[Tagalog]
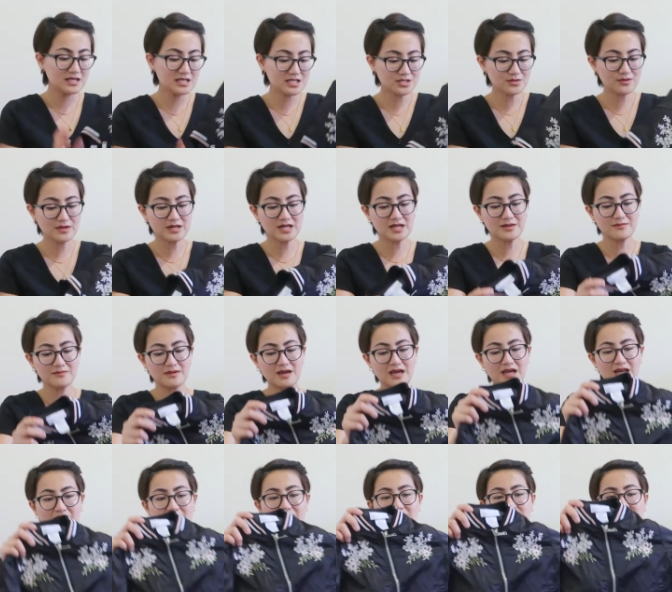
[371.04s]
This one
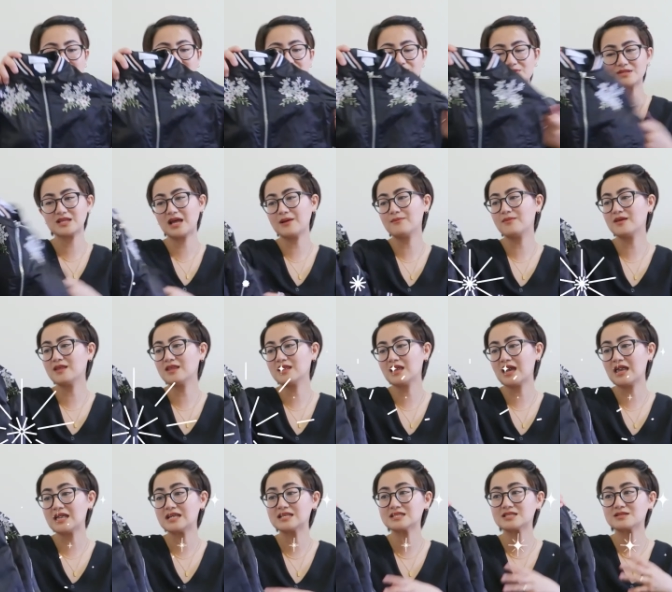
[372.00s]
naman is, sabi
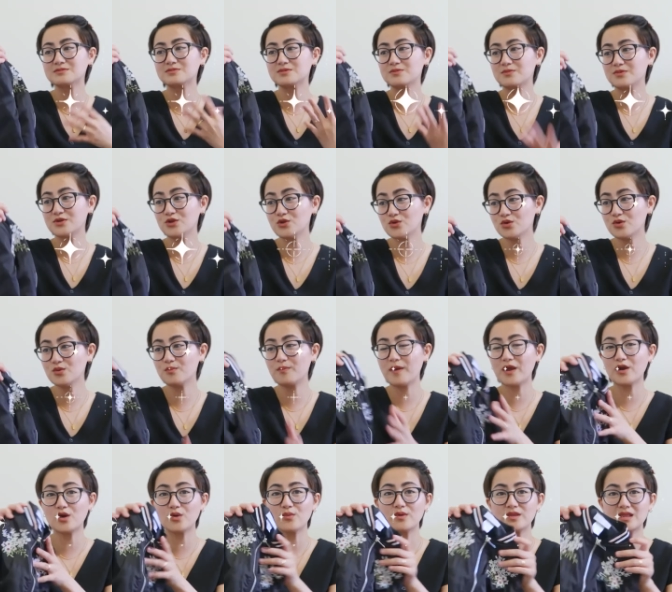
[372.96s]
niya is new
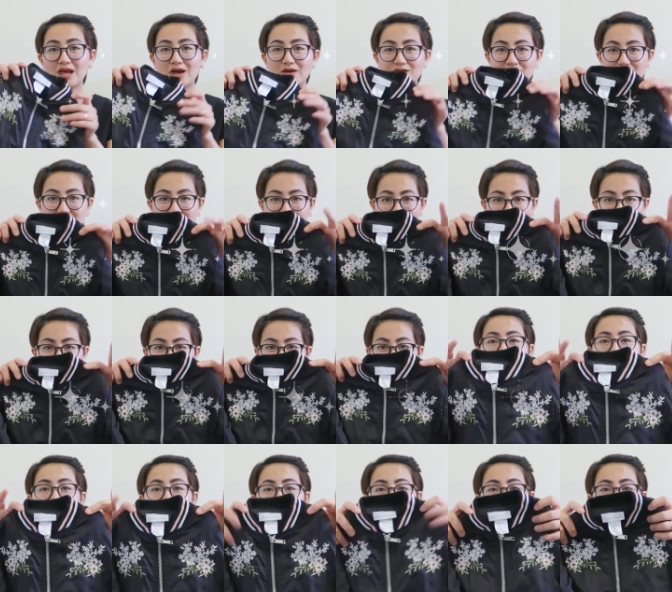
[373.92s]
pero without tag.
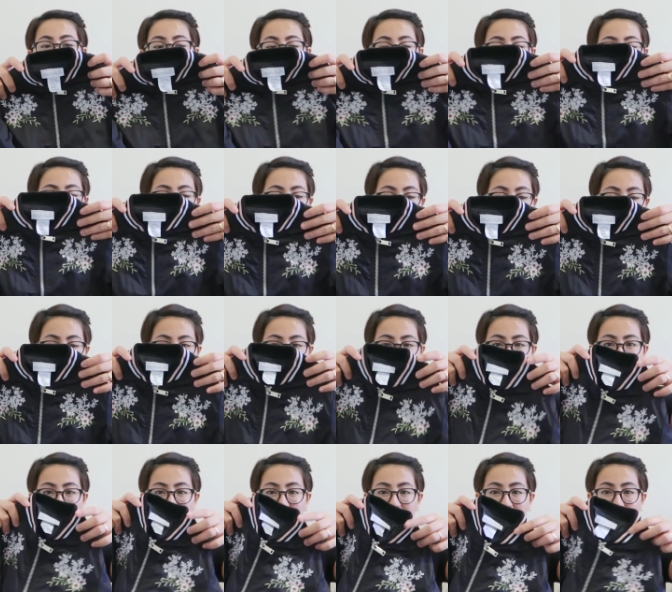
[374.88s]
We got this for $4
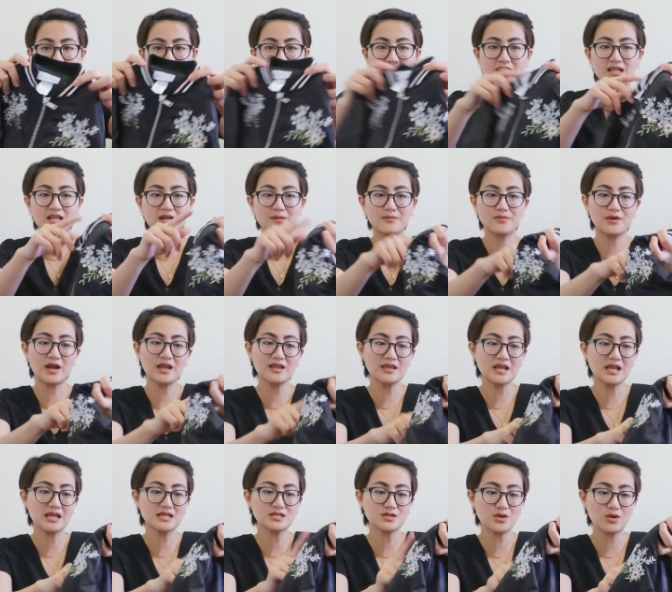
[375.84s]
and ang brand
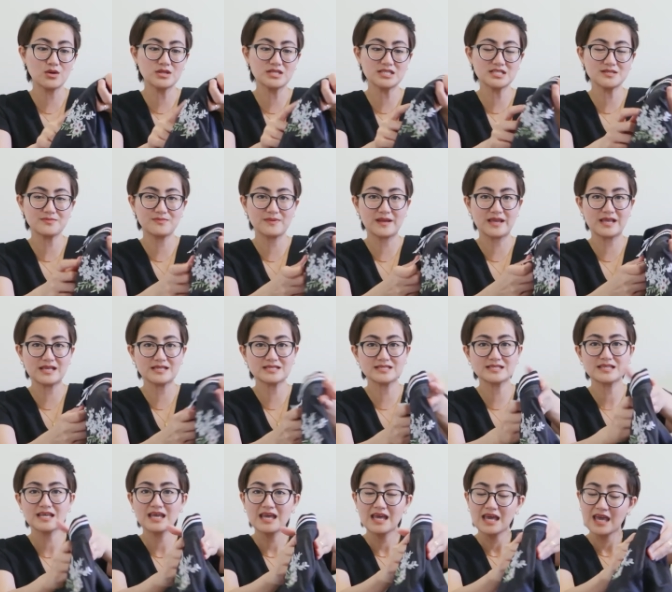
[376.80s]
niya is All This Place.
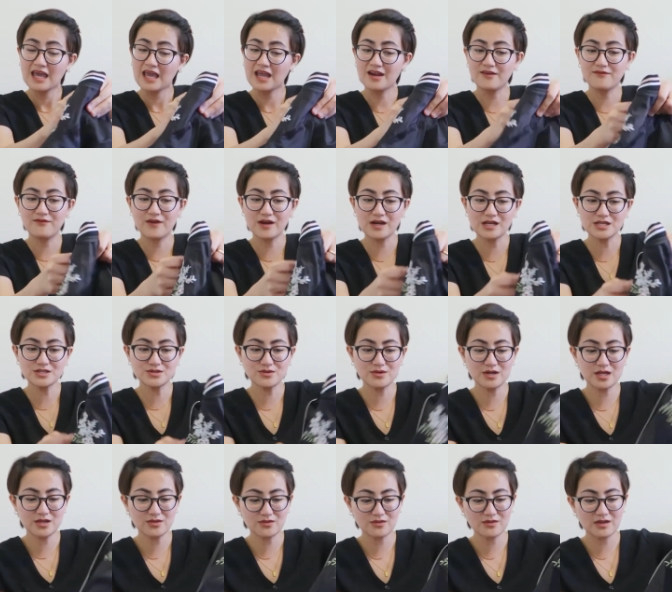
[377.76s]
And very
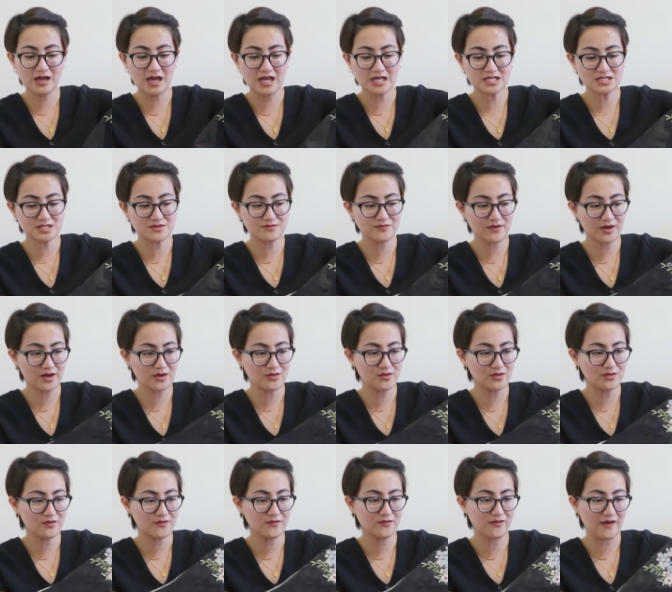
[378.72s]
solid to guys, very
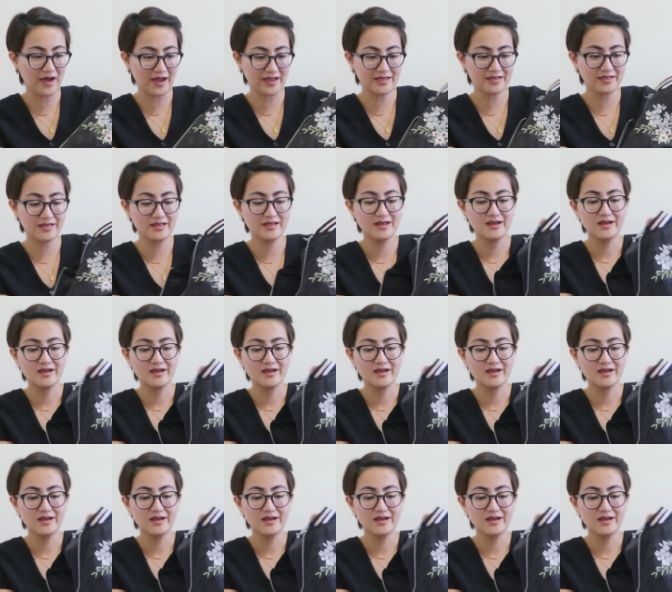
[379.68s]
good find.